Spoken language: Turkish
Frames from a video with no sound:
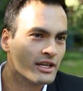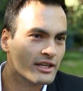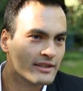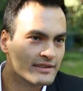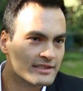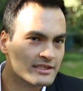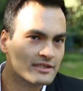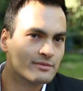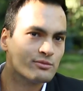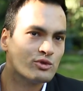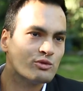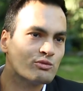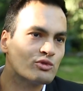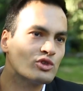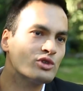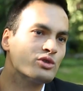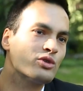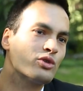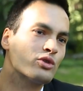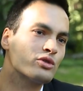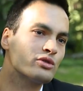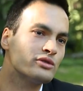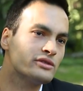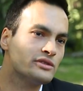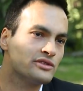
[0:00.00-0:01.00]
Siz mümkün
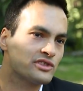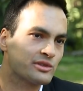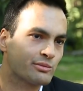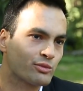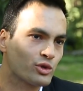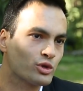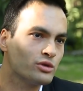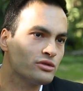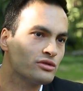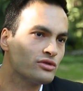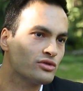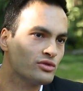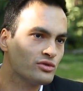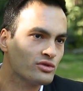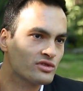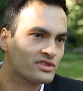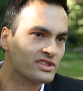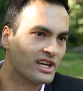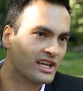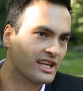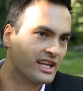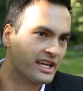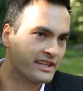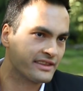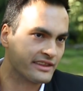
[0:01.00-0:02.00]
olduğunca bulunduğunuz
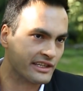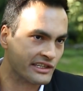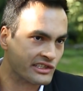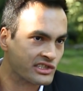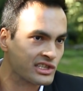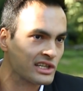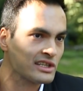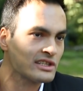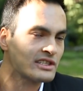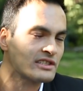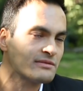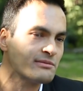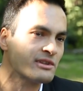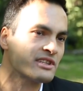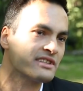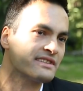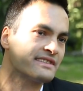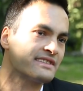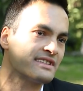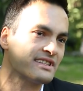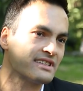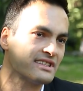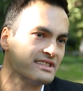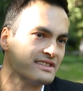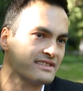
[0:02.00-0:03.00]
alanda, çalışmak
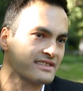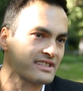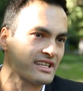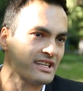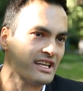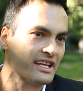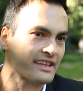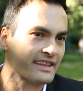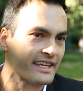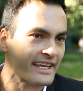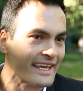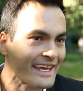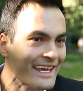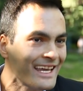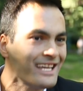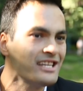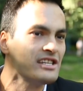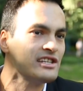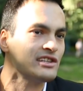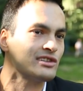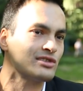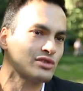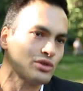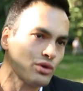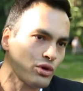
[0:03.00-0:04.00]
istediğiniz alanda en
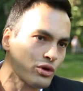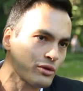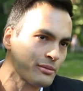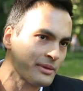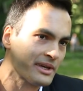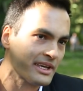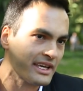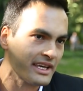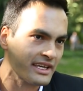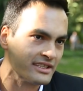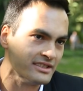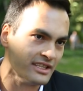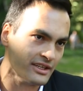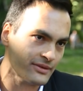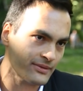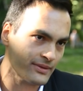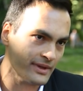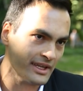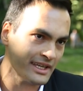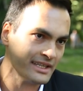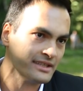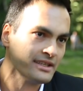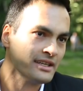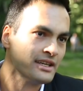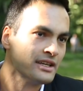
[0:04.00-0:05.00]
iyisi olmayı
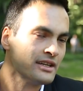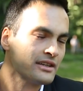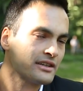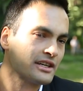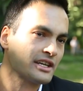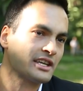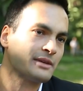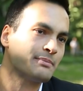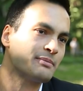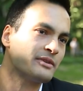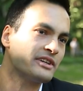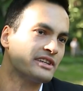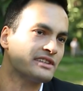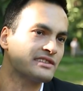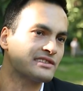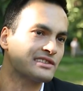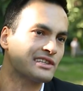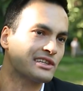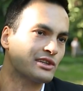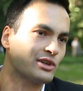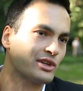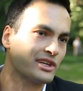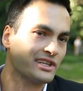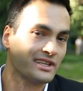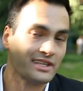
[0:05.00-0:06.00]
hedefleyin. Rakiplerinize
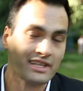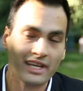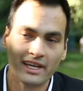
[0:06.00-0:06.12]
göre,